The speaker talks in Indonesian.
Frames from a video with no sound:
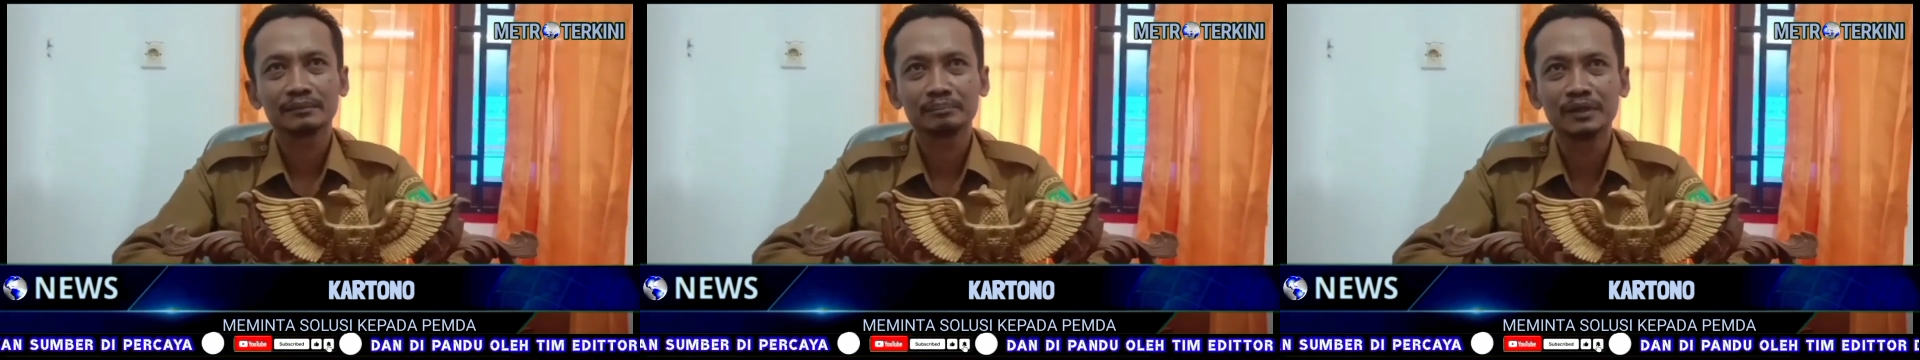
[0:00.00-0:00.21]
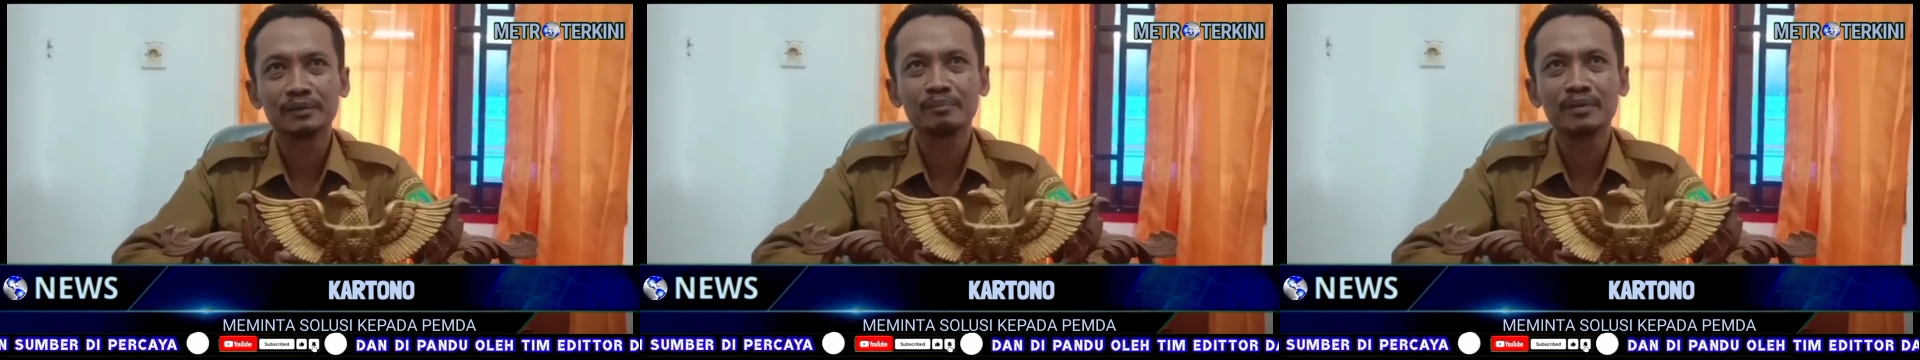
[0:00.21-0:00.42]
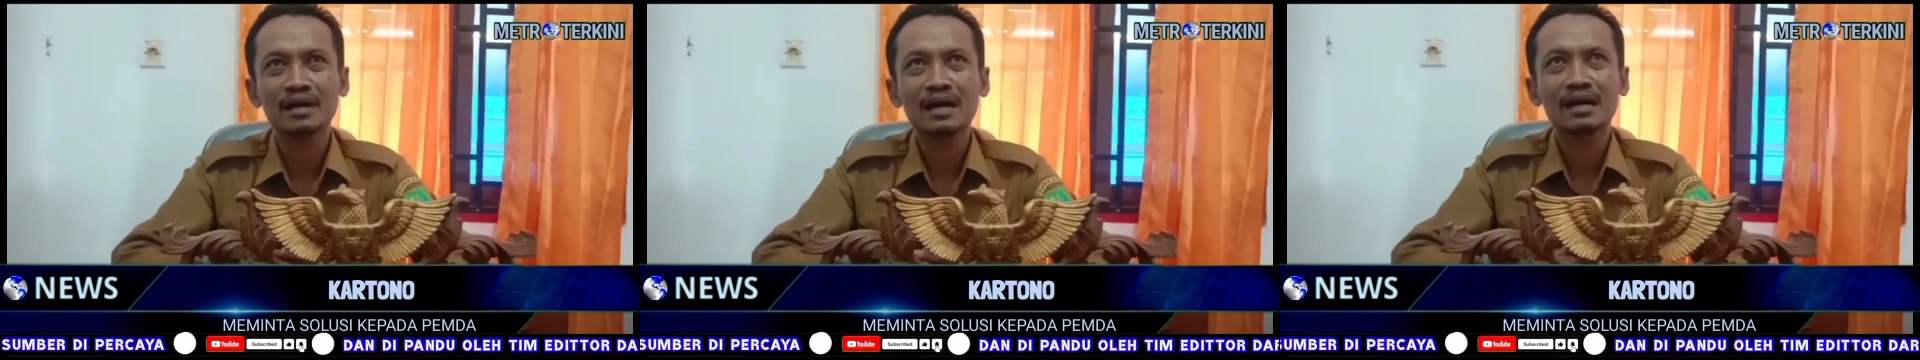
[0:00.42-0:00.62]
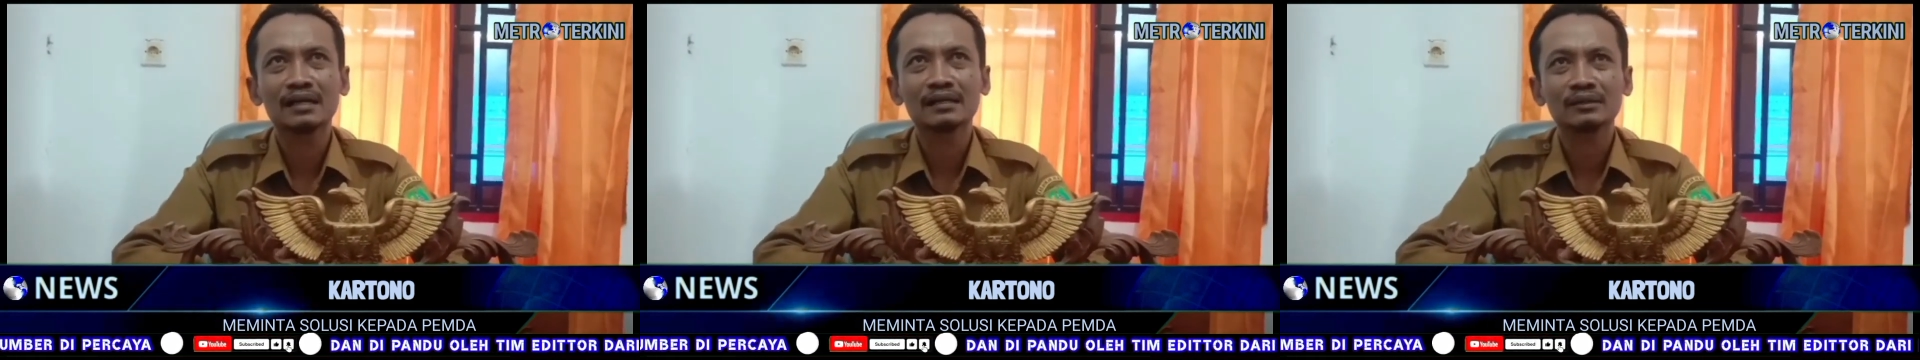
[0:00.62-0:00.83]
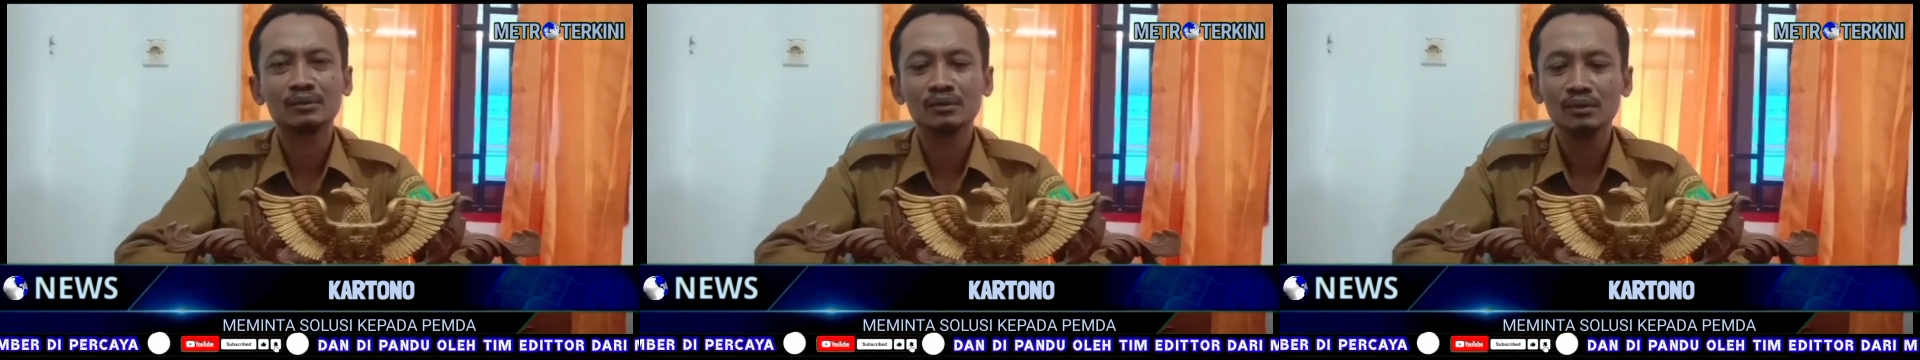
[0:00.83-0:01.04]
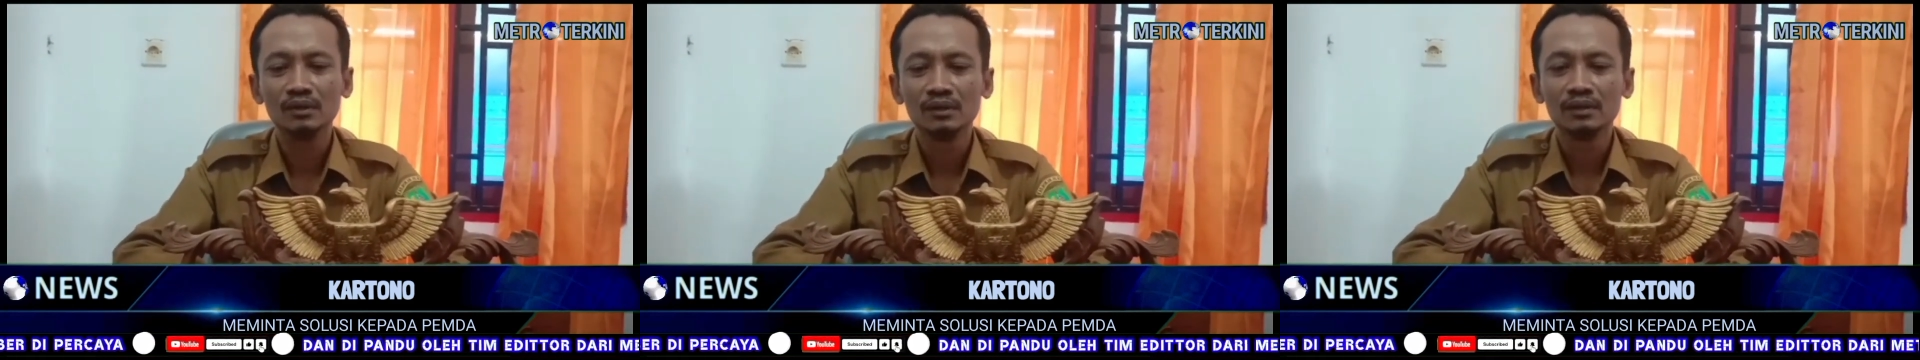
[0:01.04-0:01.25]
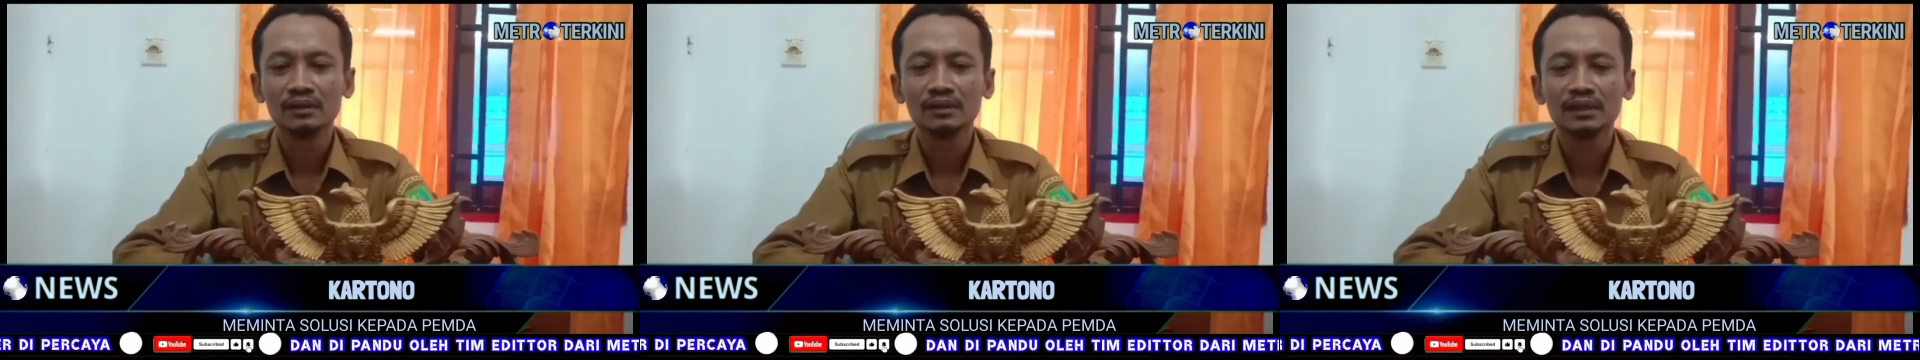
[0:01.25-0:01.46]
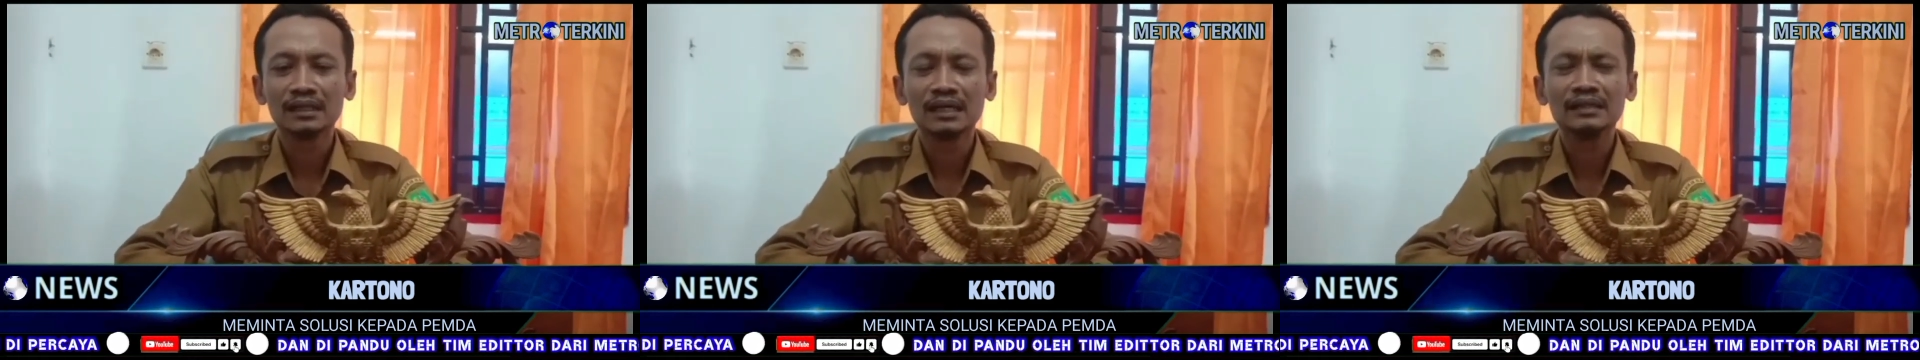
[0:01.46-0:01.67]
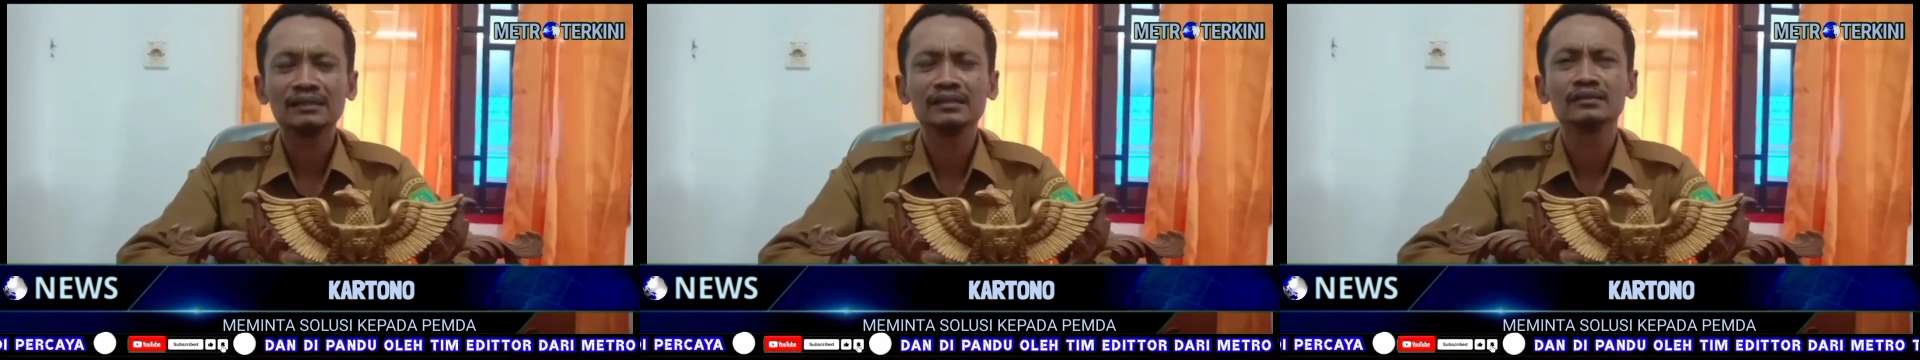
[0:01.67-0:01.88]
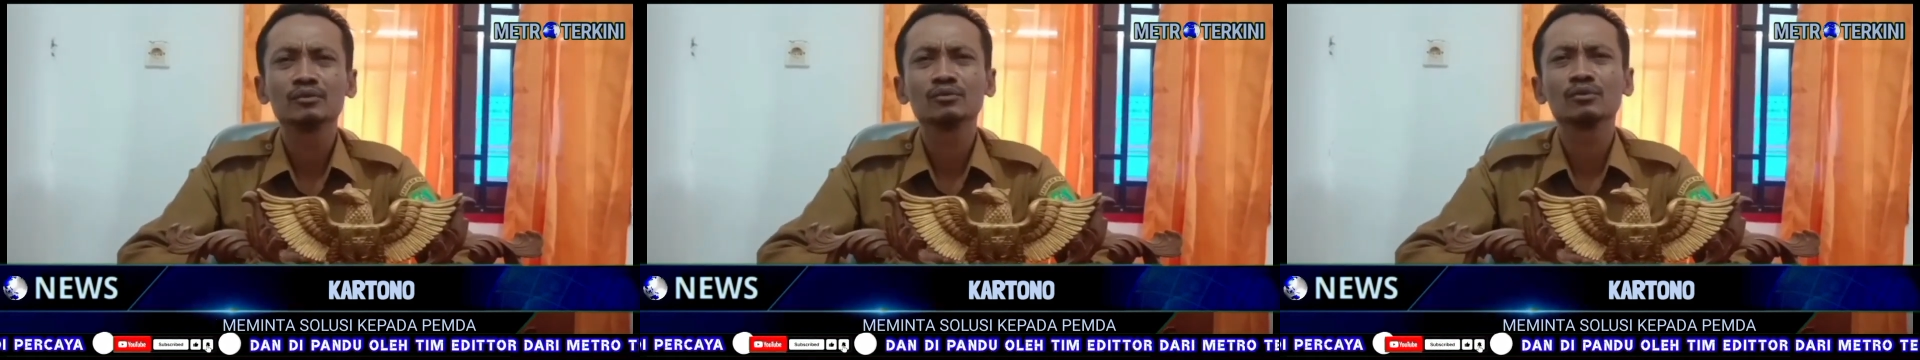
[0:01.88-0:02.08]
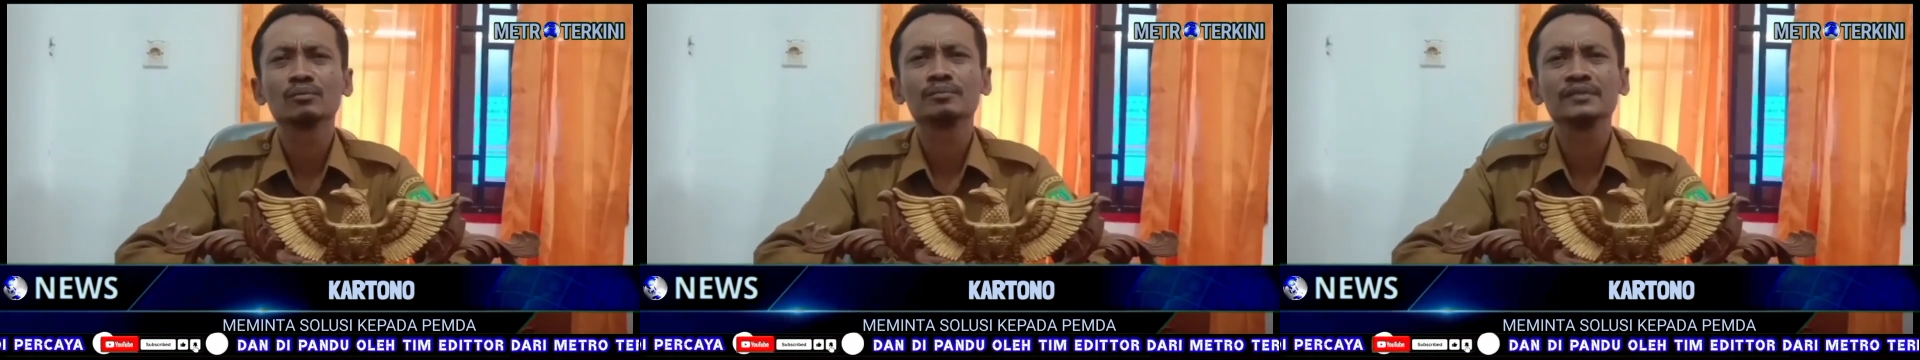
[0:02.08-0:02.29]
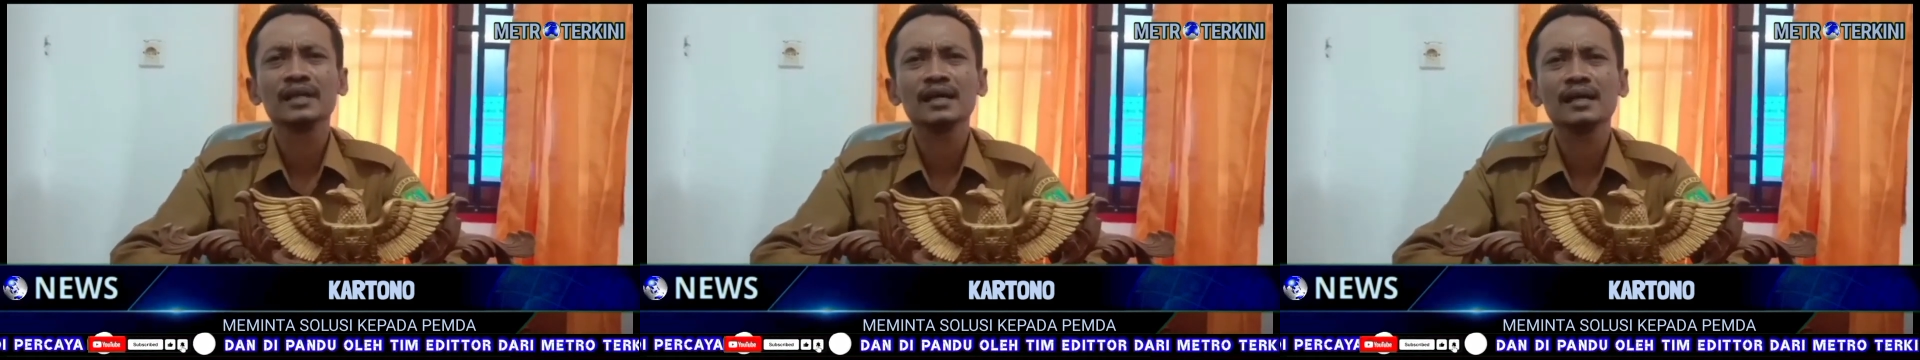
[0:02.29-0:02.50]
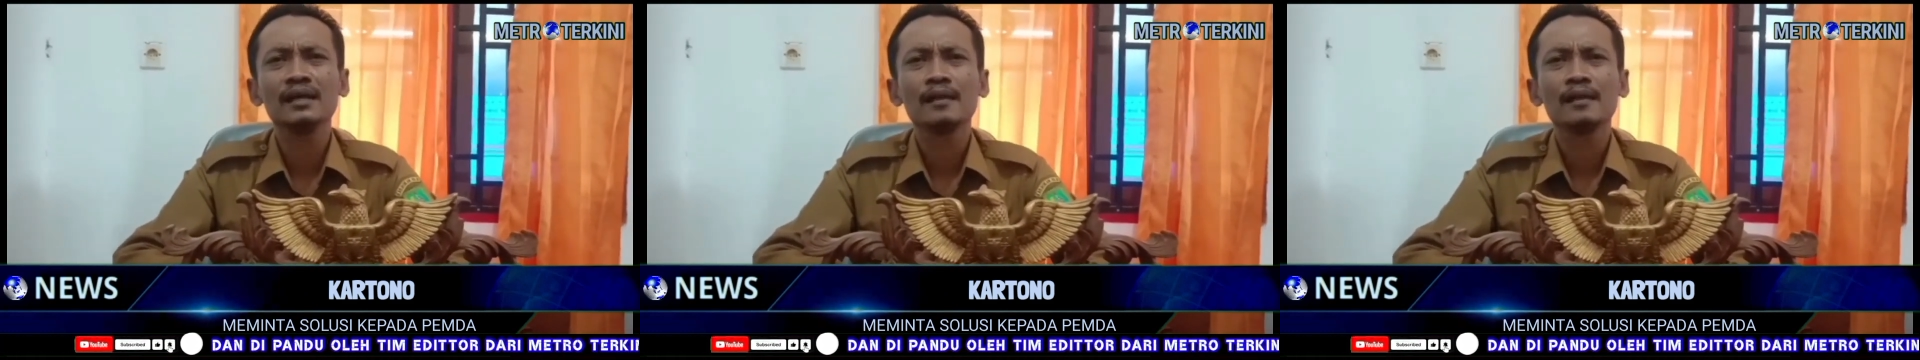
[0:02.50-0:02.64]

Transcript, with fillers: berpengaruh dengan ditutupnya